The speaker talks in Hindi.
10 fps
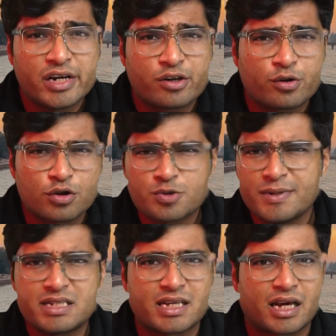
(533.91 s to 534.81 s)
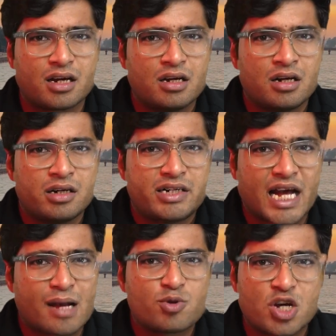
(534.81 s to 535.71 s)
इंक्रोचमेंट्स हैं
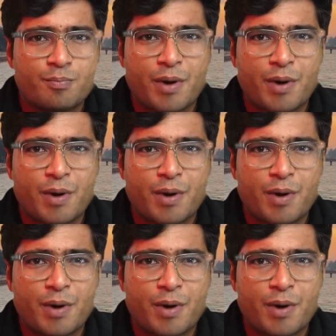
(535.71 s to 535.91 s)
डैम्स और